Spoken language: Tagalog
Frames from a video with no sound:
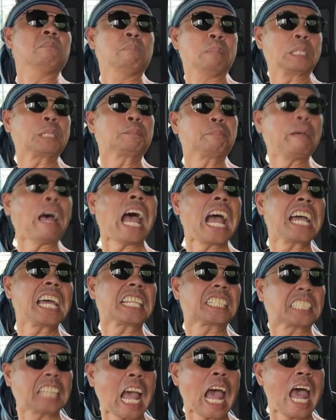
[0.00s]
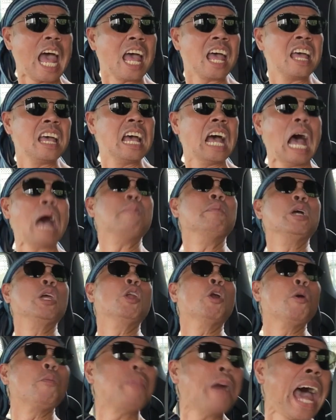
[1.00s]
Mas pangit ka! Amoy
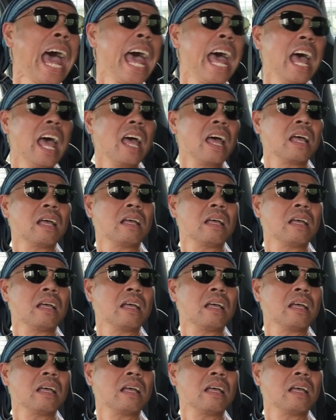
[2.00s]
lupa!